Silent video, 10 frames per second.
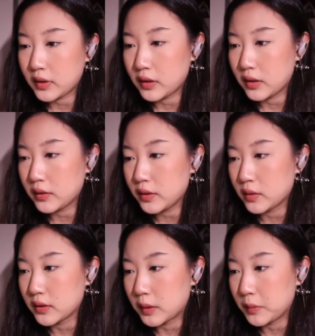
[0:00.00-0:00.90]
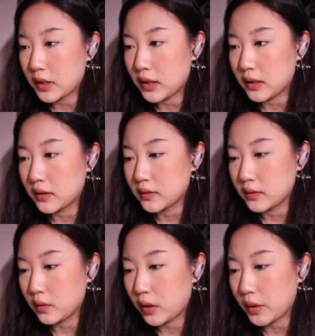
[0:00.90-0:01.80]
然后一会儿咱们看看
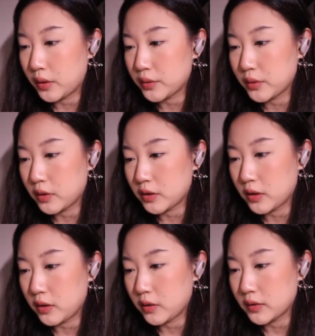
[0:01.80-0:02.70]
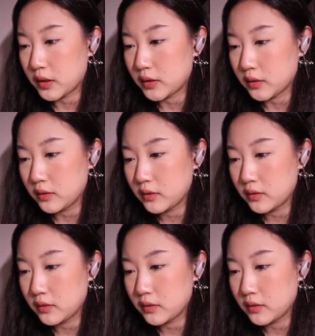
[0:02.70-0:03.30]
花园需要照料一下的。